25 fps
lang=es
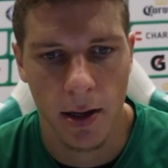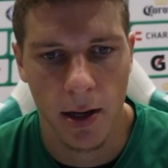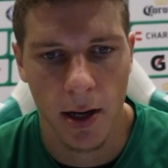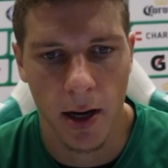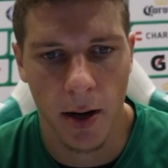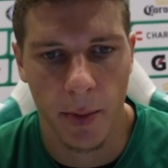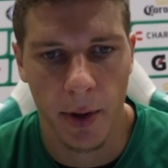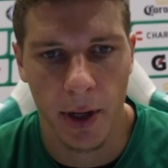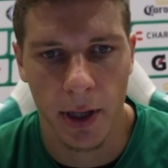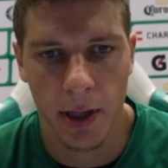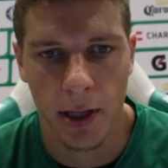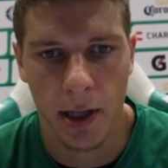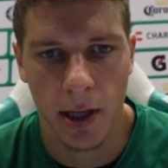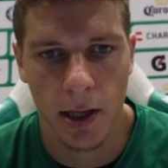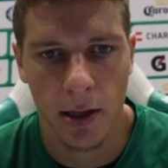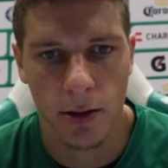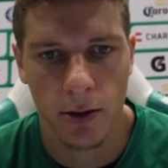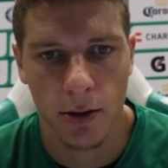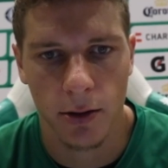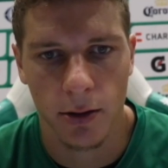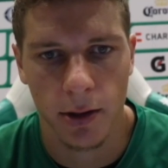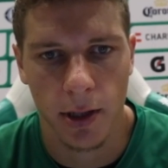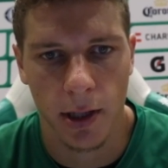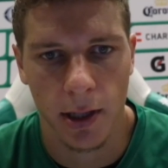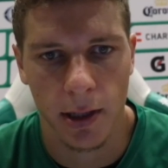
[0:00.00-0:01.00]

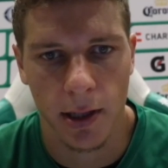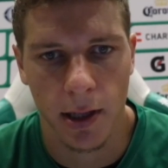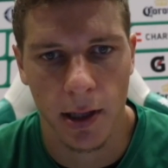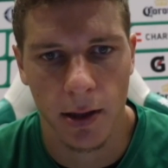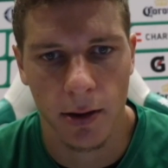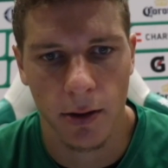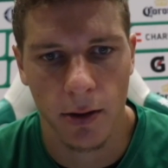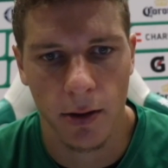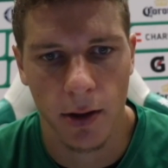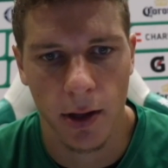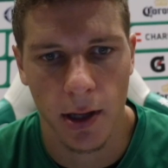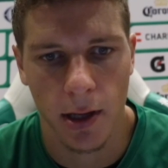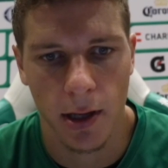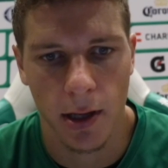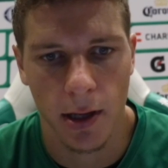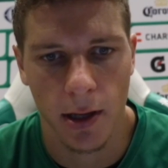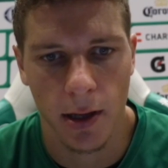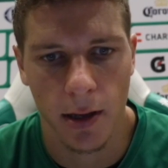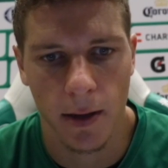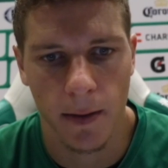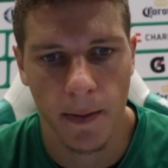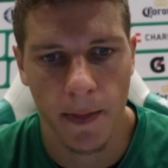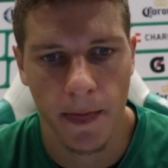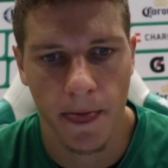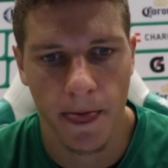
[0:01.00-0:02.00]
aprendiendo, tratando
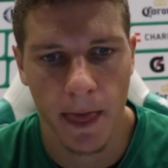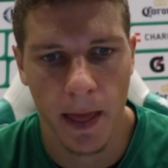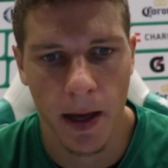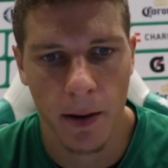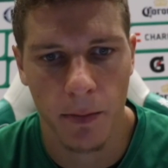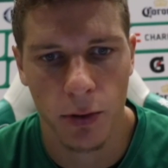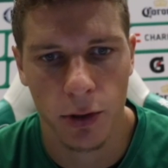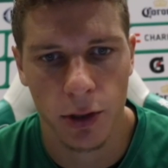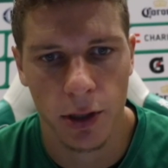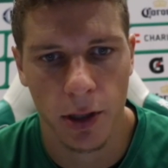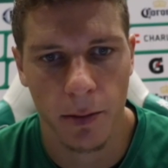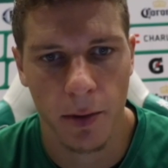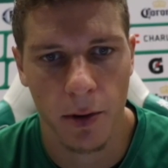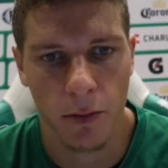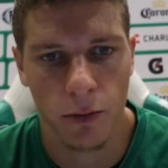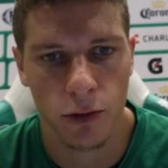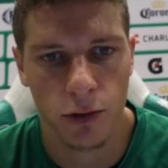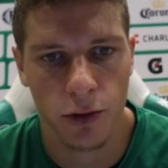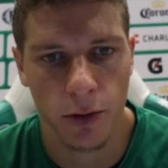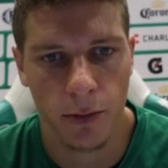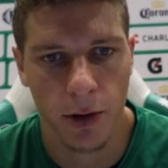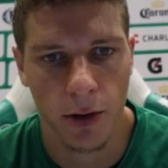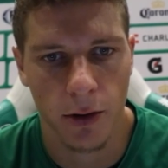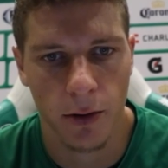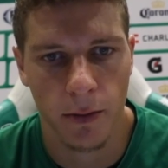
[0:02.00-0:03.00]
de, apoyarme
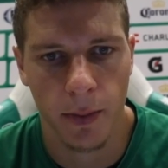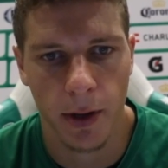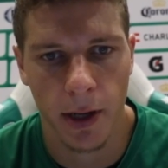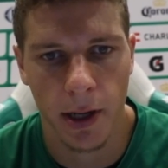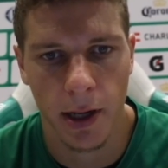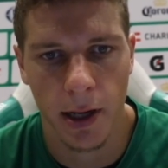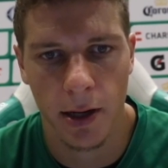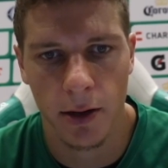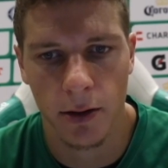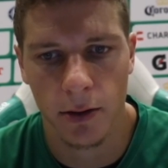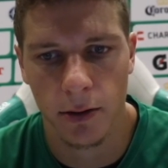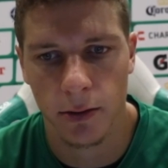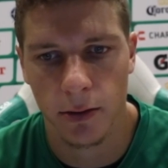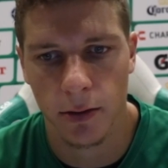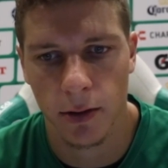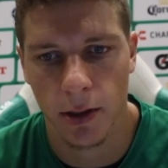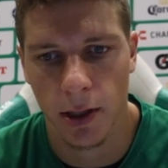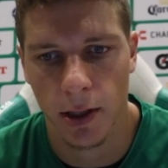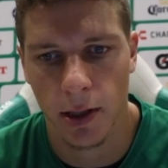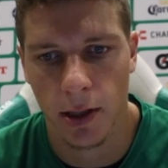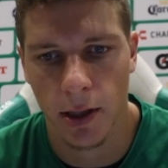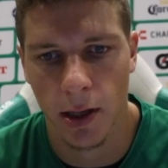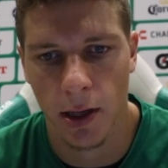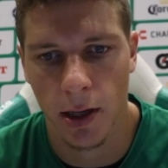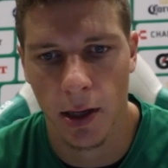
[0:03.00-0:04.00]
mucho a mis compañeros,
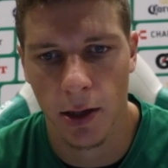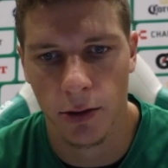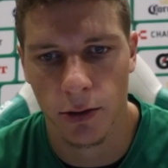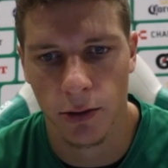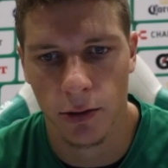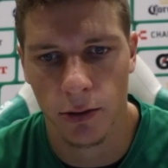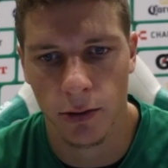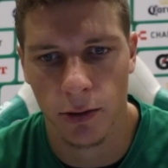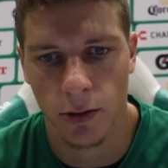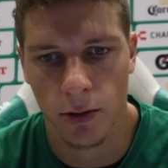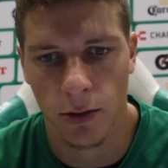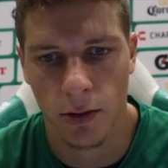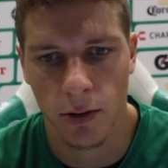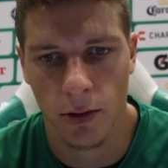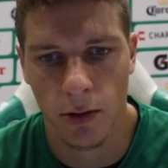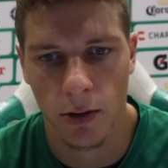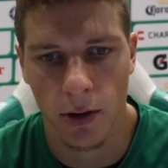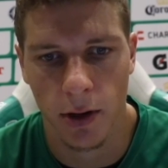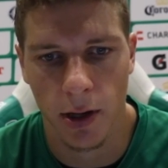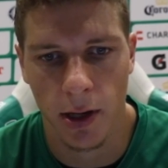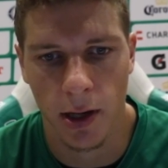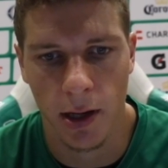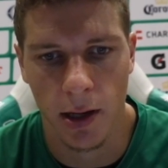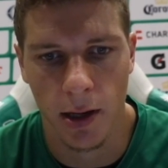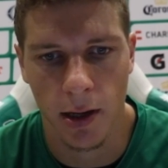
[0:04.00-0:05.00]
este, ellos son
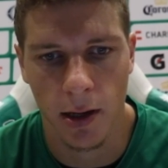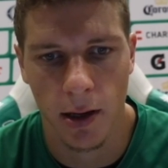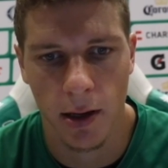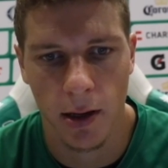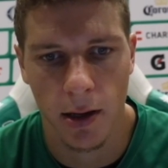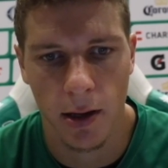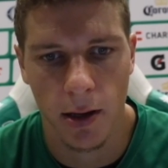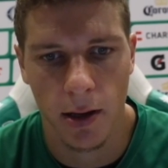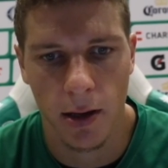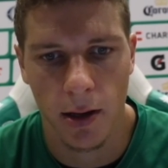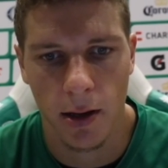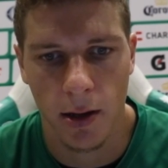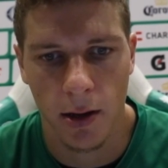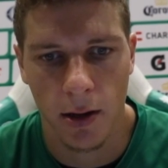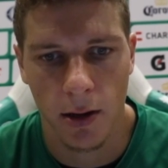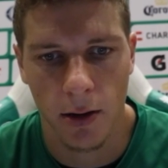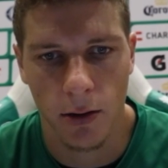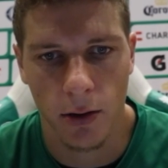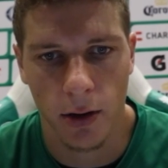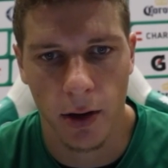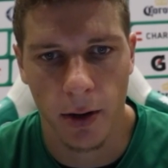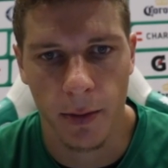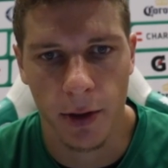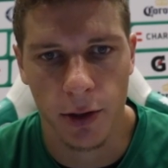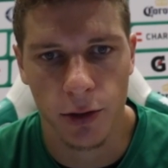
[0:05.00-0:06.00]
los que,
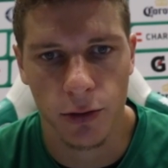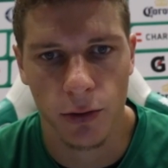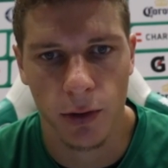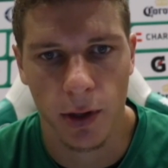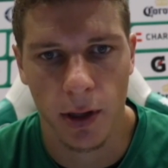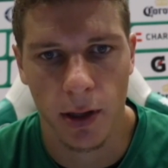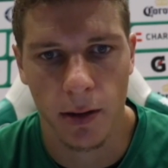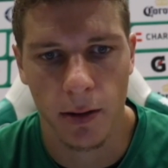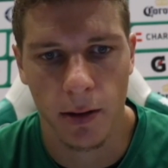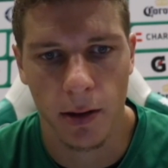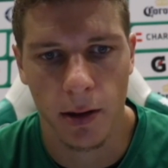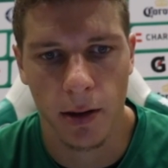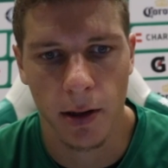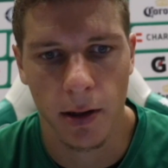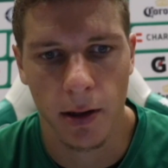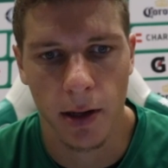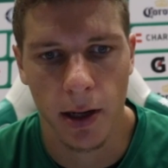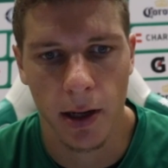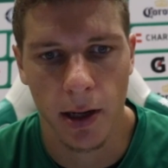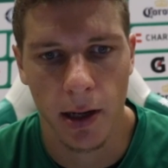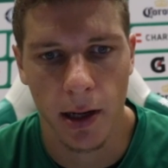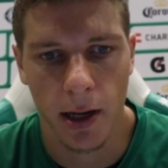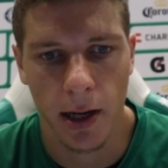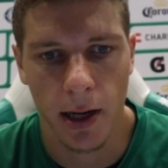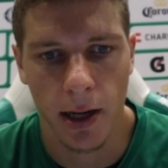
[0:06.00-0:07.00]
los que me ayudan
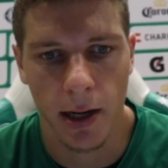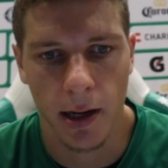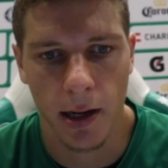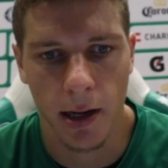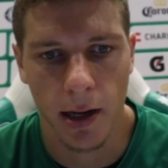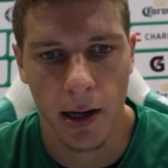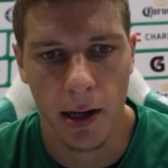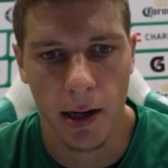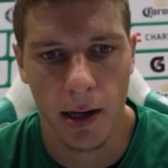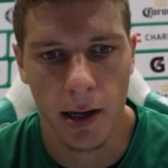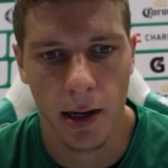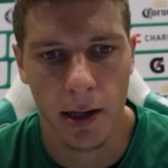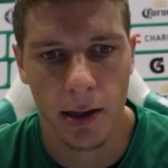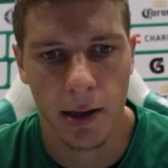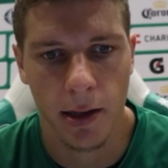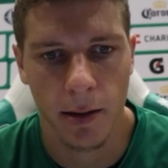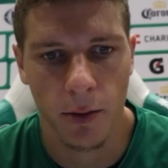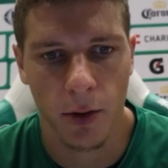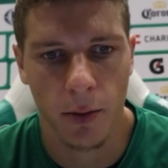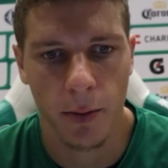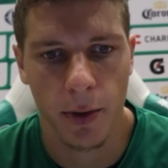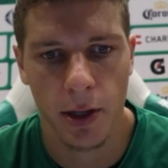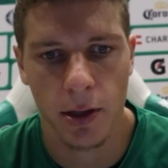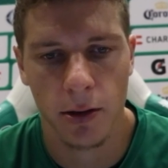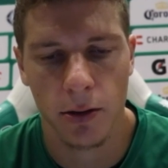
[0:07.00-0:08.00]
en, este
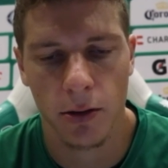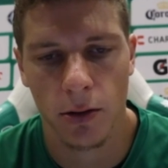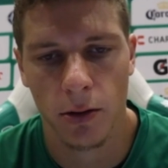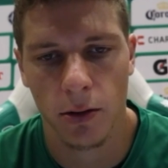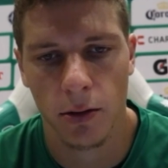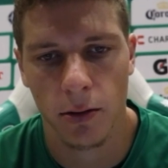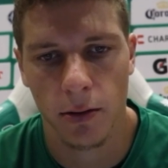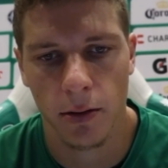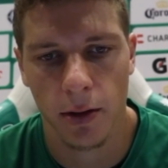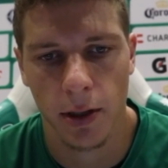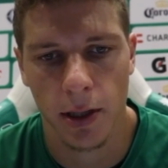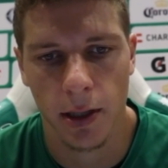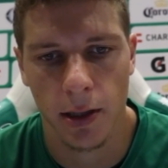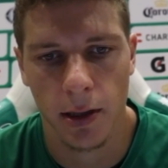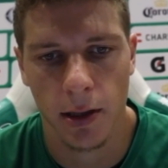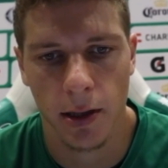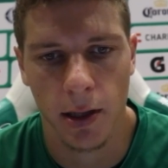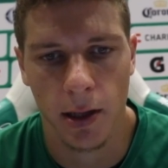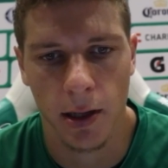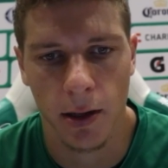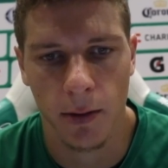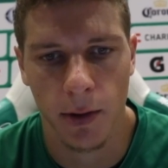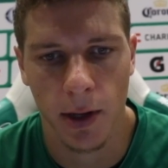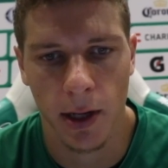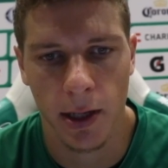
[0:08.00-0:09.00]
momento,
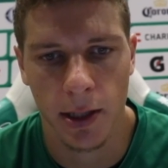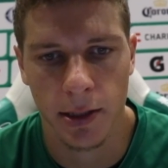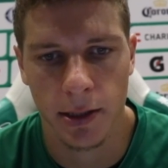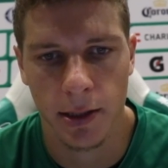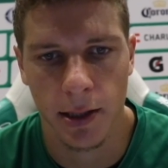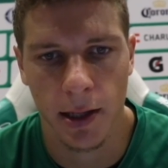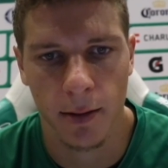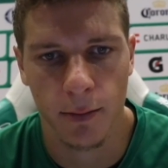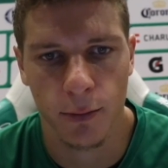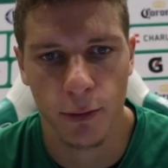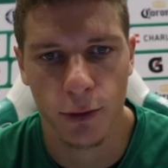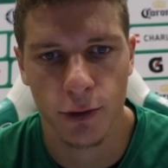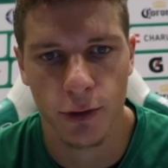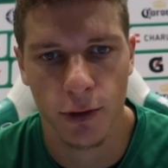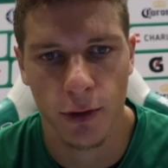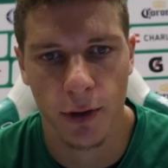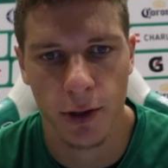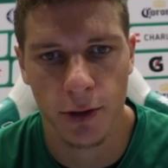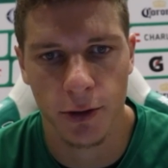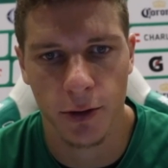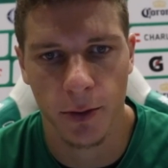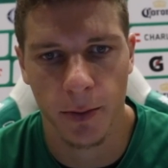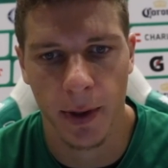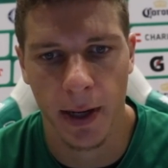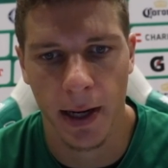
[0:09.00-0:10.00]
este, voy a necesitar muchos de
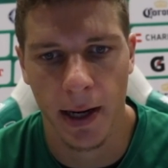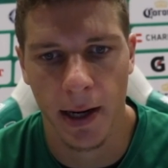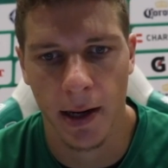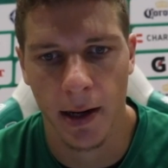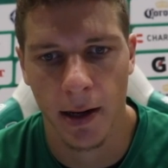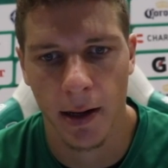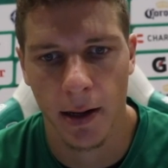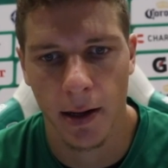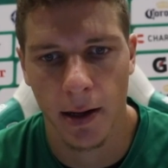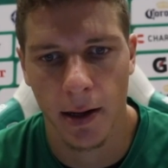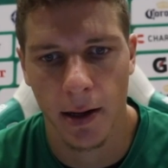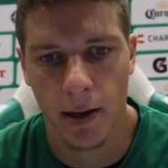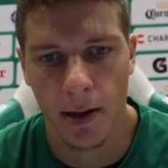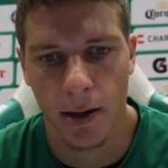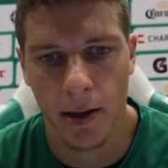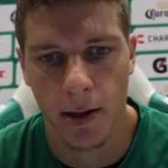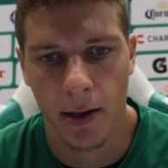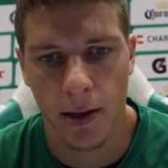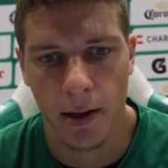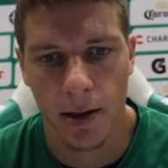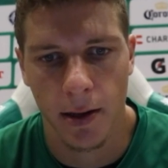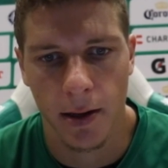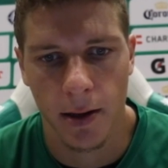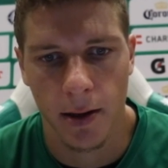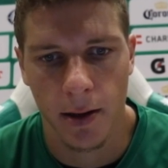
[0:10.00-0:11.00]
ellos para,
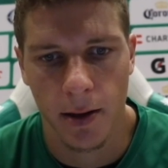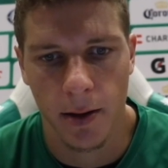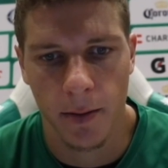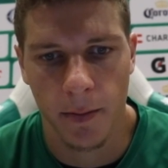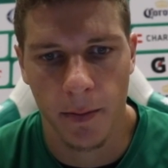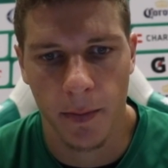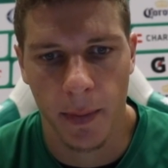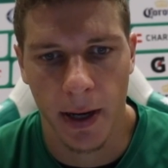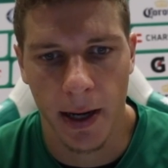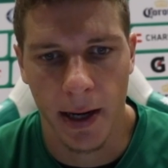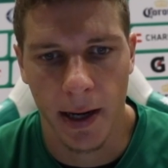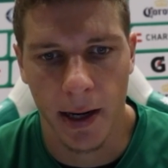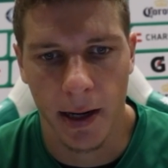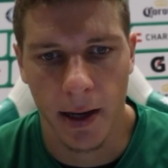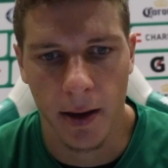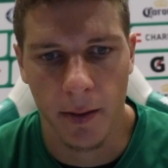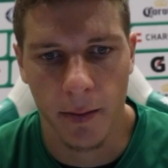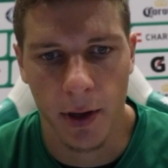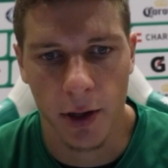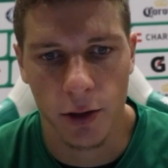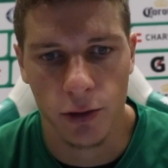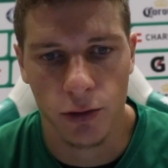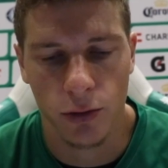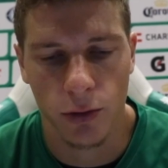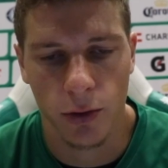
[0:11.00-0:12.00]
para que
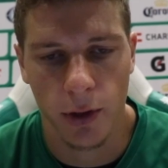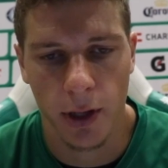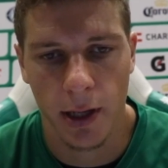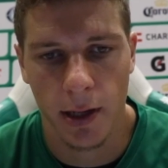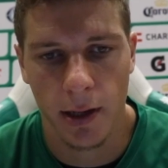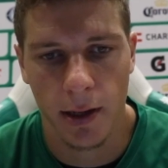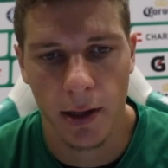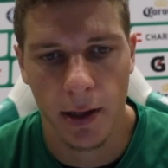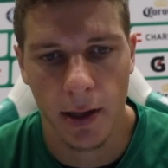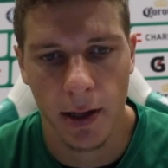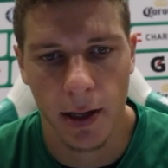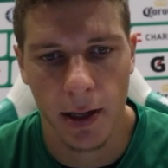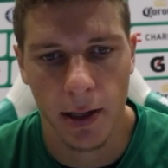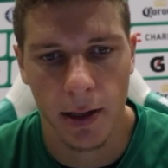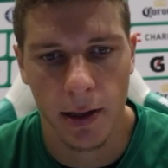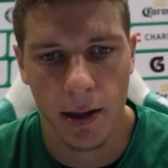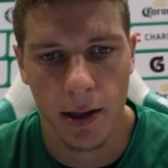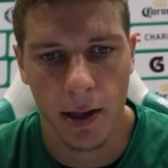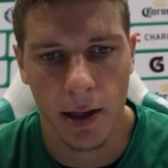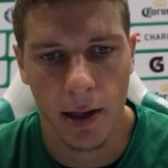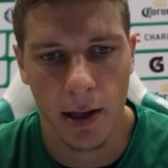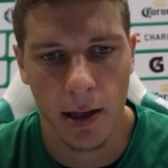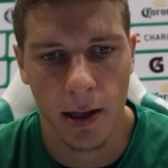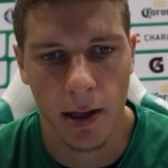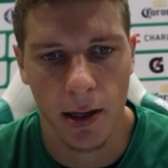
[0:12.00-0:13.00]
me ayuden.
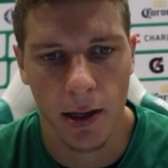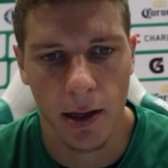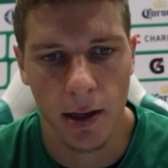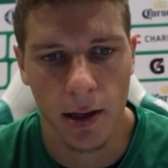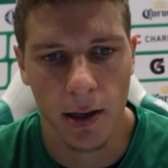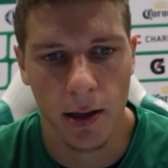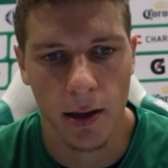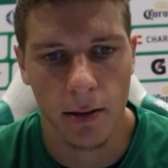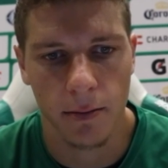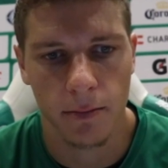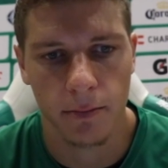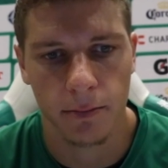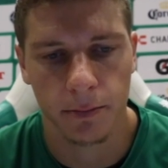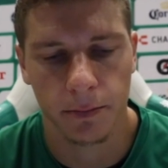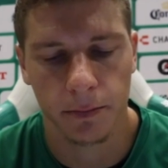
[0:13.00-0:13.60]
Este,